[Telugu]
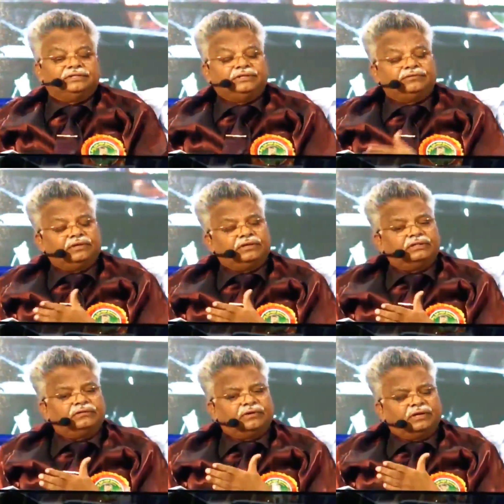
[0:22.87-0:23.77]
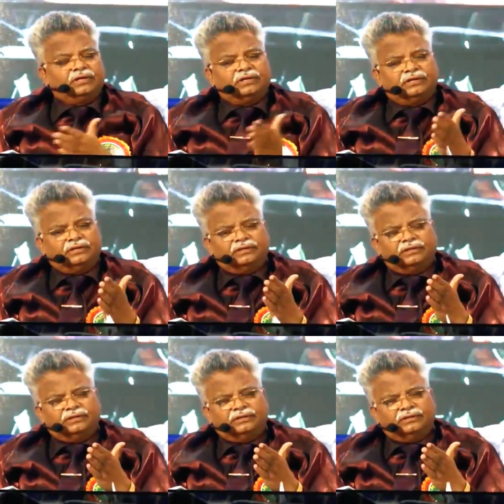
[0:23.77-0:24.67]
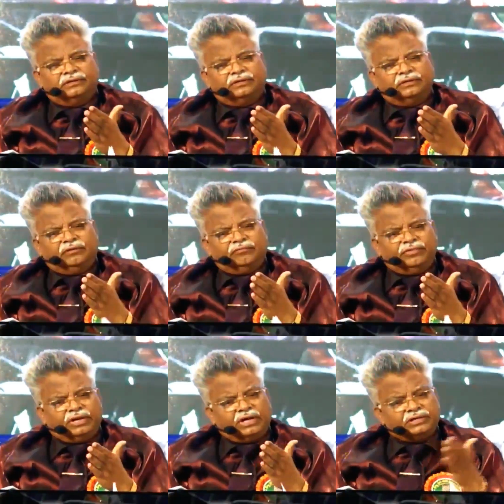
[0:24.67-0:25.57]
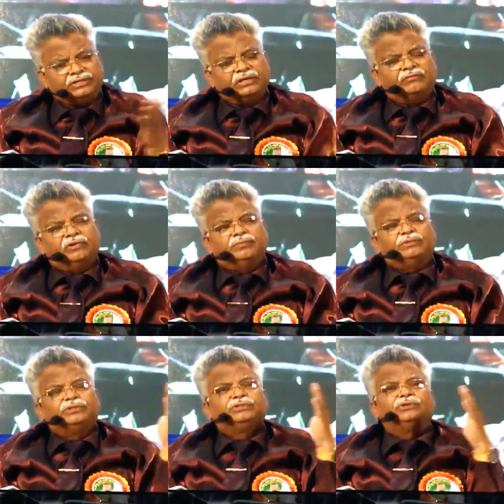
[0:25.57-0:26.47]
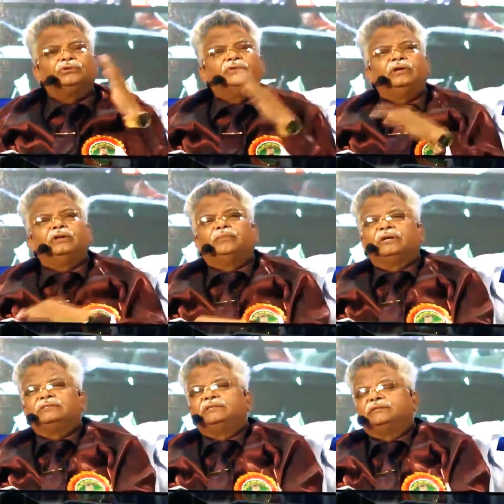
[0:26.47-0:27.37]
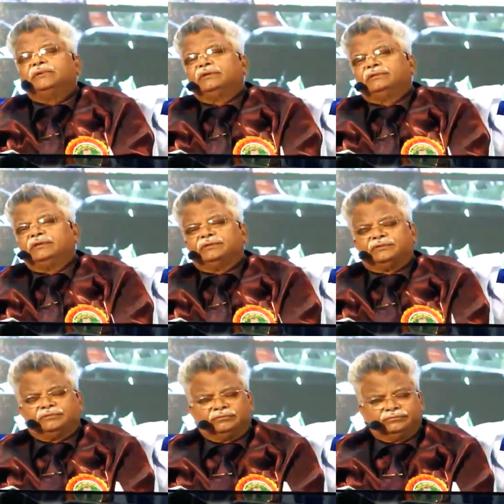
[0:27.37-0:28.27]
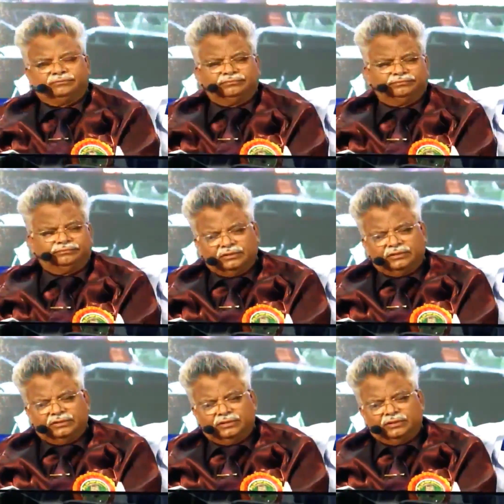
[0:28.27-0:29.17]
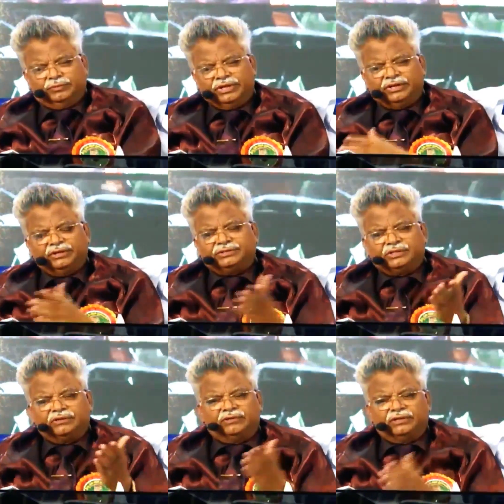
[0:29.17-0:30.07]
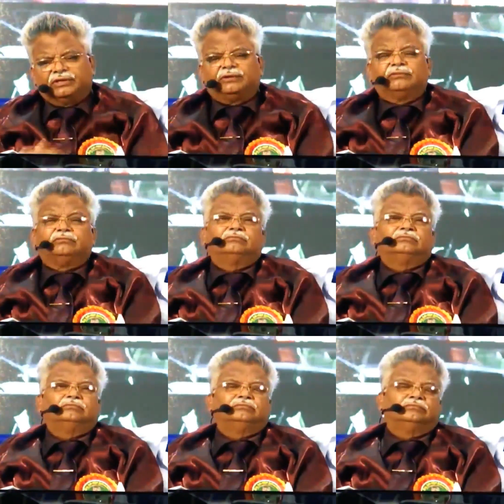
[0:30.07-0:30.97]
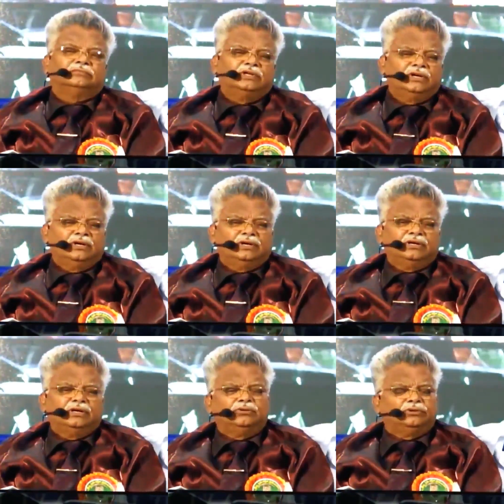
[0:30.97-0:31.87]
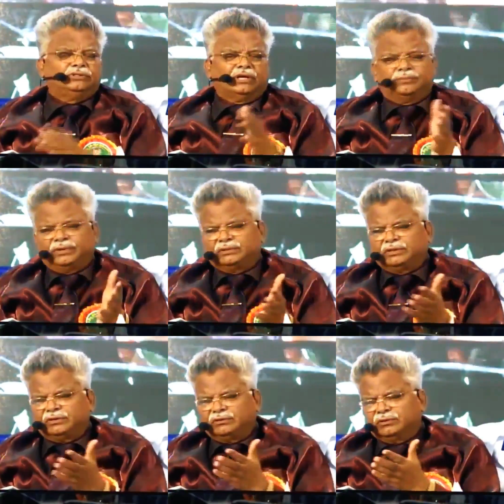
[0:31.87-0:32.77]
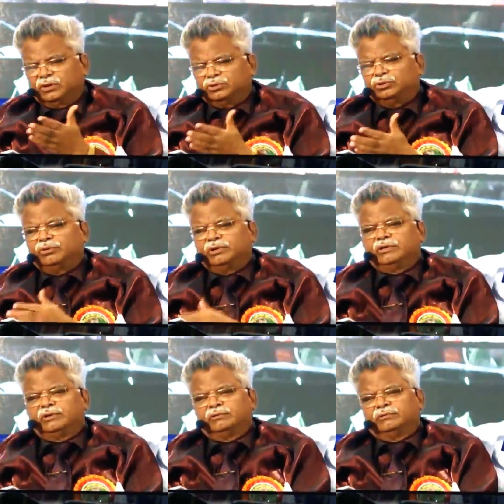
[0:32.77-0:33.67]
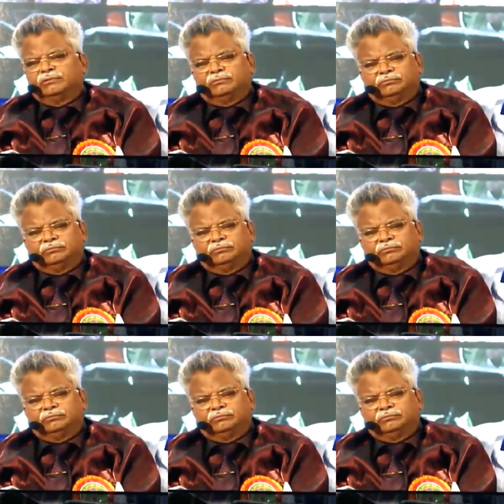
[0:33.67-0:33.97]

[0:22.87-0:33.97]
చివరికి అది వాళ్ళని వినాశనం వైపు తీసుకుని వెళ్ళిన పరిస్థితి మనకు తెలుసు పిక్నిక్స్ కానీ వెళ్తారు ఏదో జలపాతాలు నదులు అంటారు